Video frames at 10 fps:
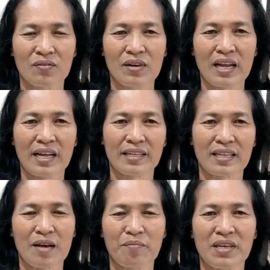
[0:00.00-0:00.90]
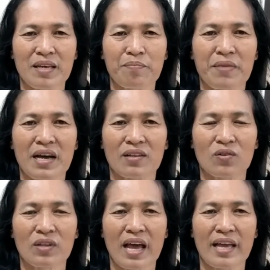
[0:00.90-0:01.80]
เวลาจะทำคลิปป้าก็ต้
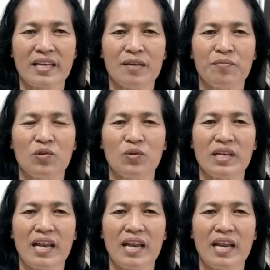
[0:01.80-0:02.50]
องถ่ายคลิปอยู่ที่